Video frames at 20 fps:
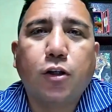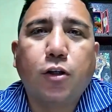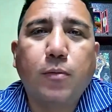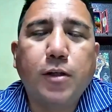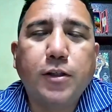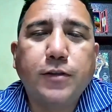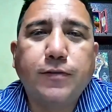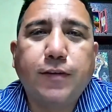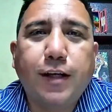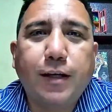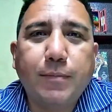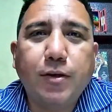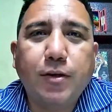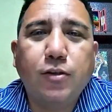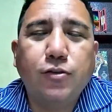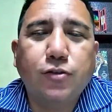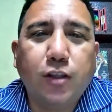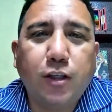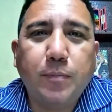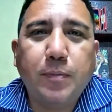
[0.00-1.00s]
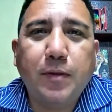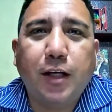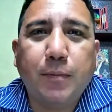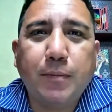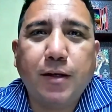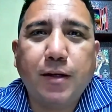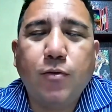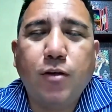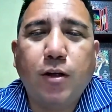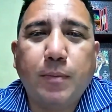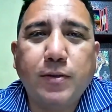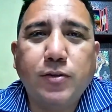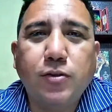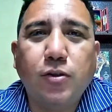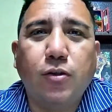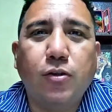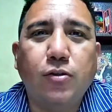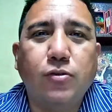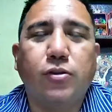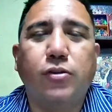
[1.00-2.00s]
¿Cómo les va amigos de Hípica Más que una
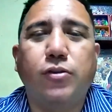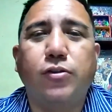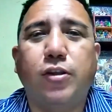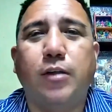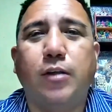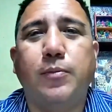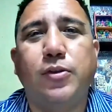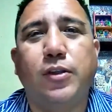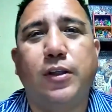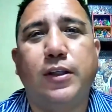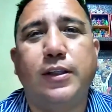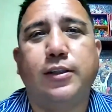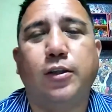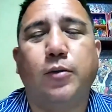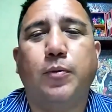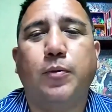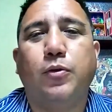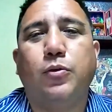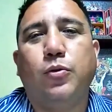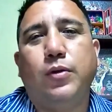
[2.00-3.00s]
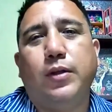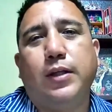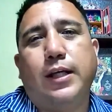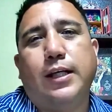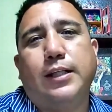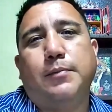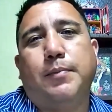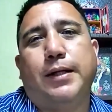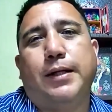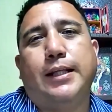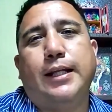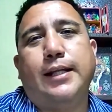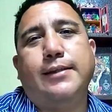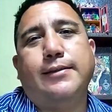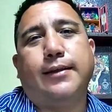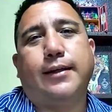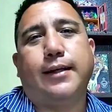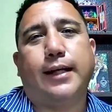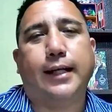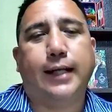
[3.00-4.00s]
Pasión? Nos encontramos en esta oportunidad para
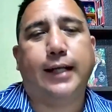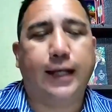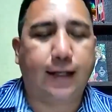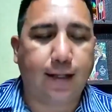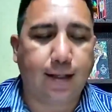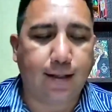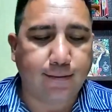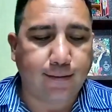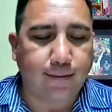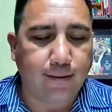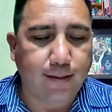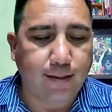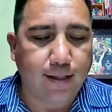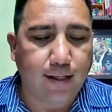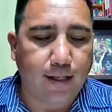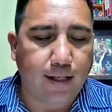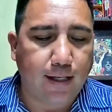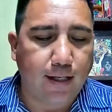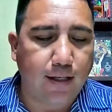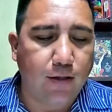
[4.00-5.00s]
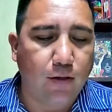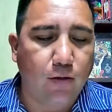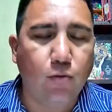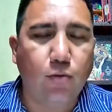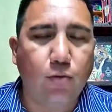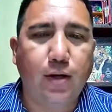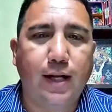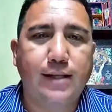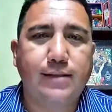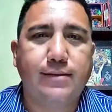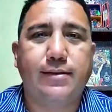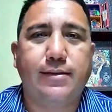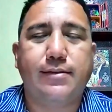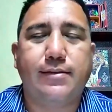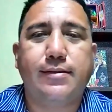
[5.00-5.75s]
analizar las carreras del día lunes